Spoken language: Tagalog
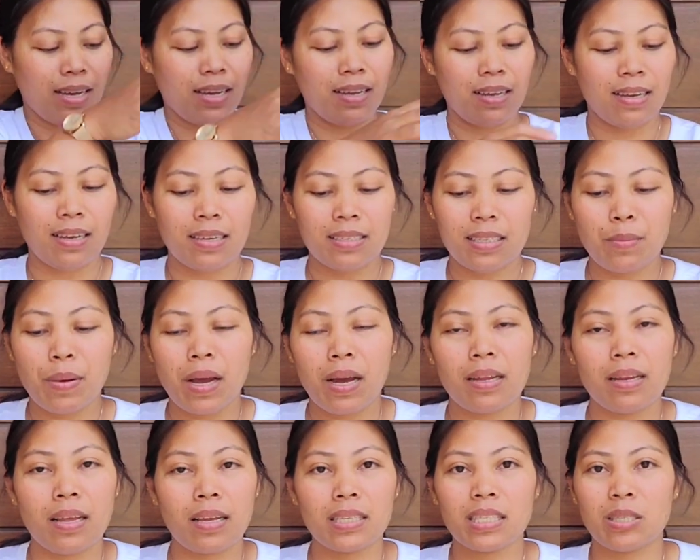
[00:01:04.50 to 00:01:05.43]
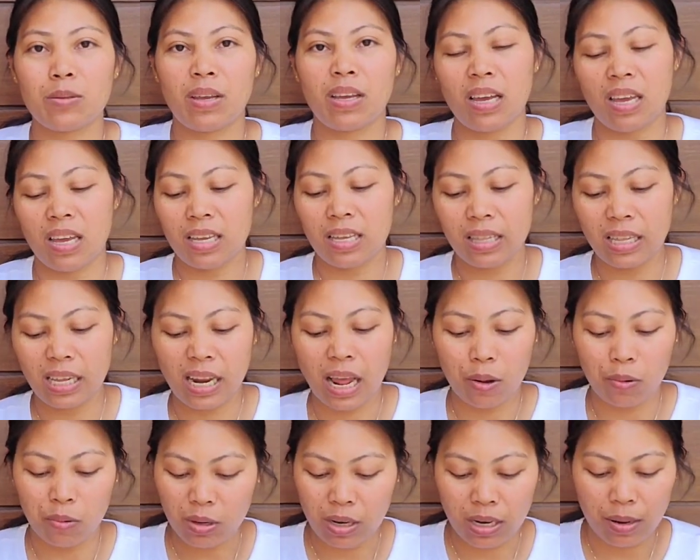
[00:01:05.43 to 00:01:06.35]
Kasi baka next week ay hindi na
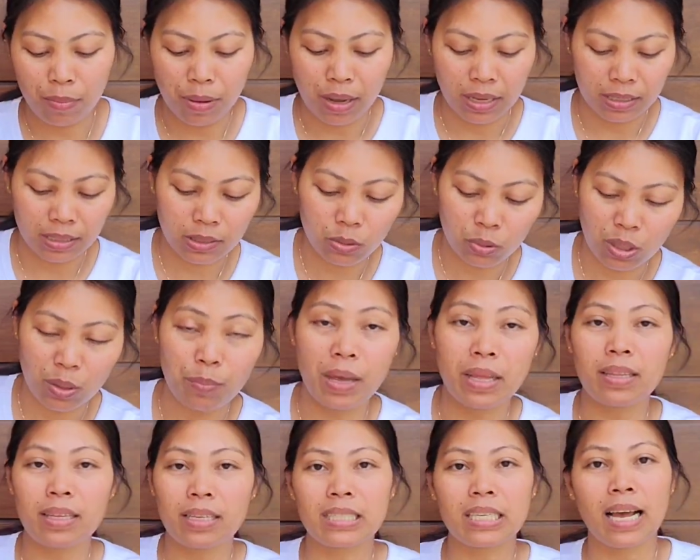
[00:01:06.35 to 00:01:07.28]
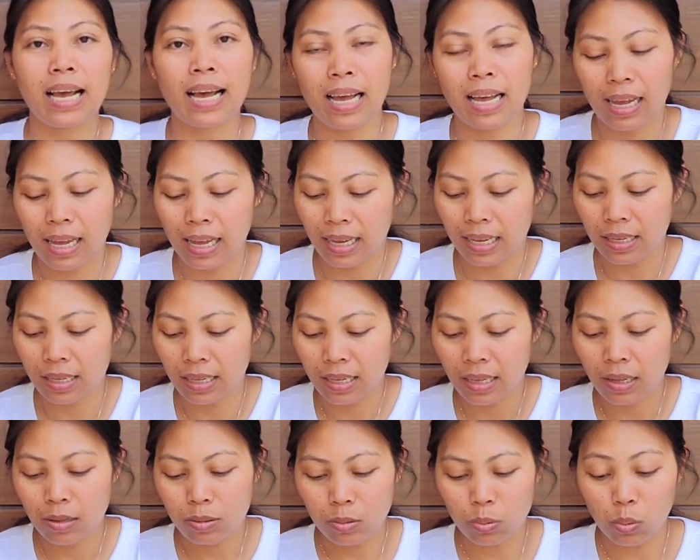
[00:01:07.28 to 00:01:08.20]
ako lalabas. So, depende sa
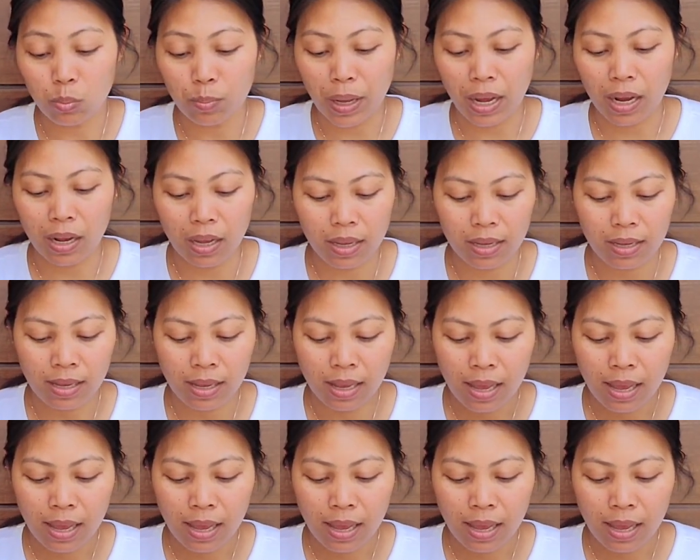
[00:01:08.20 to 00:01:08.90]
tupak.